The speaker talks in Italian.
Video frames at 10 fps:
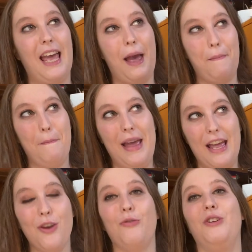è
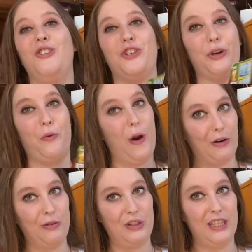meglio vincere
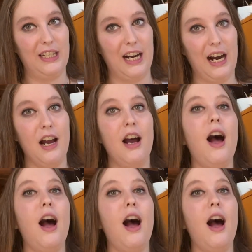qualcosina,